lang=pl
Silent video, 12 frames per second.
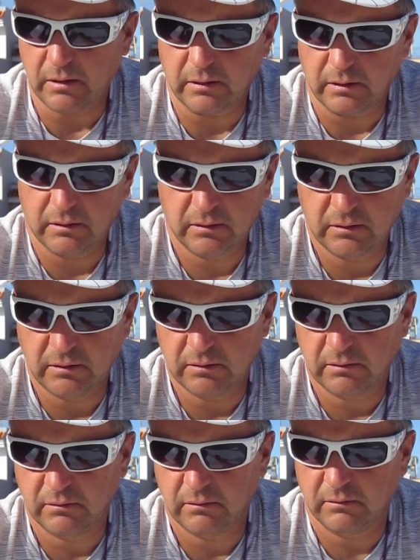
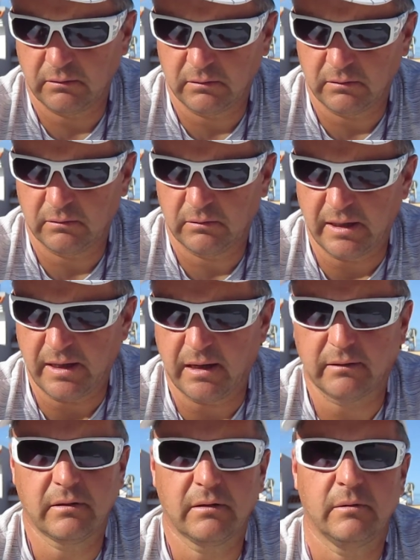I y, te
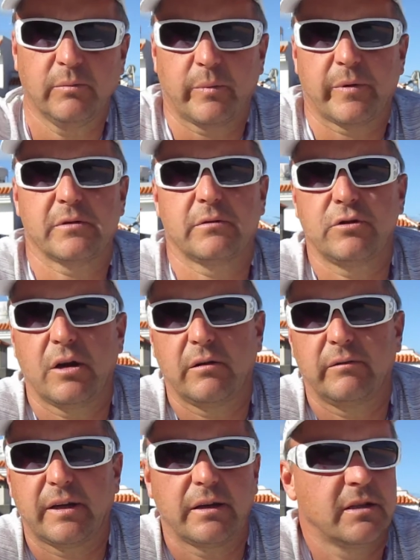jantry po prostu
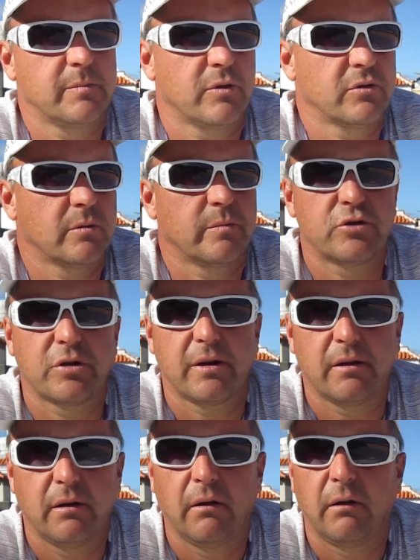działają w taki sposób,
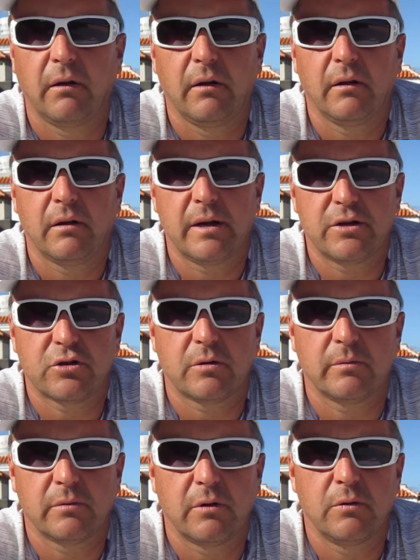że
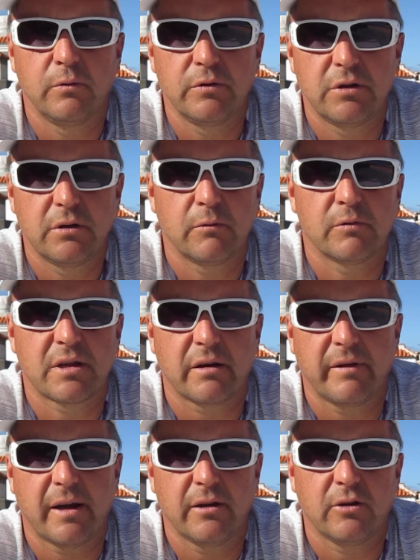leczą ludzi,
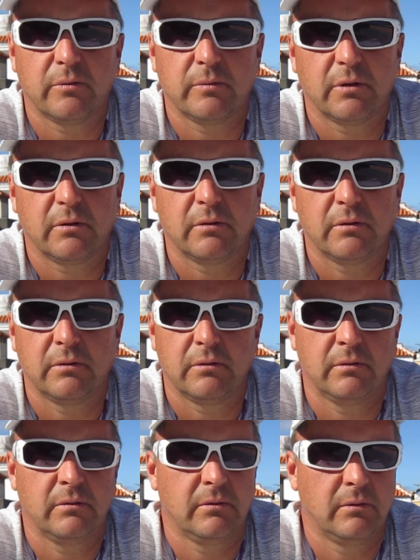uzdrawiają
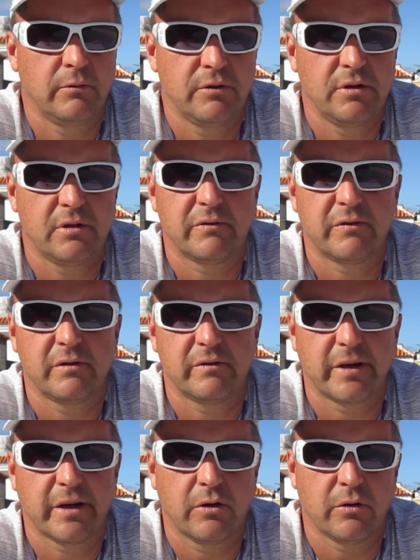y, ludzi z,
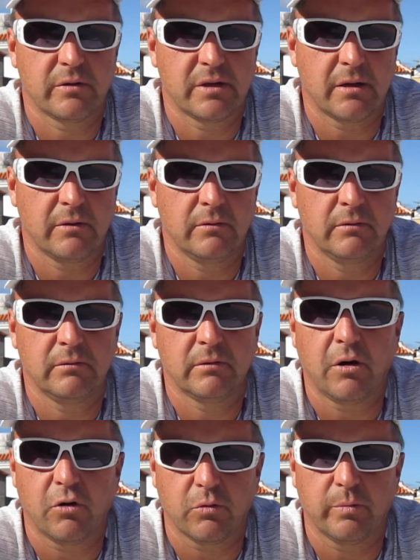wszelkiego rodzaju
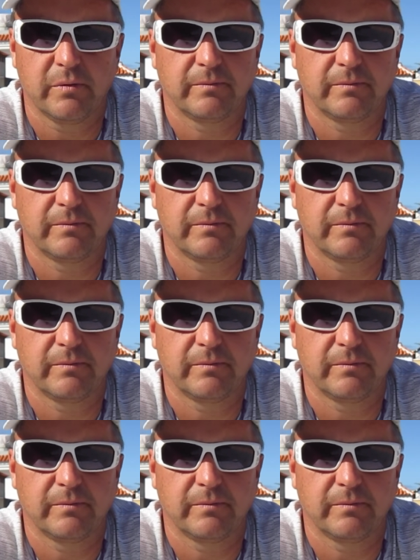chorób.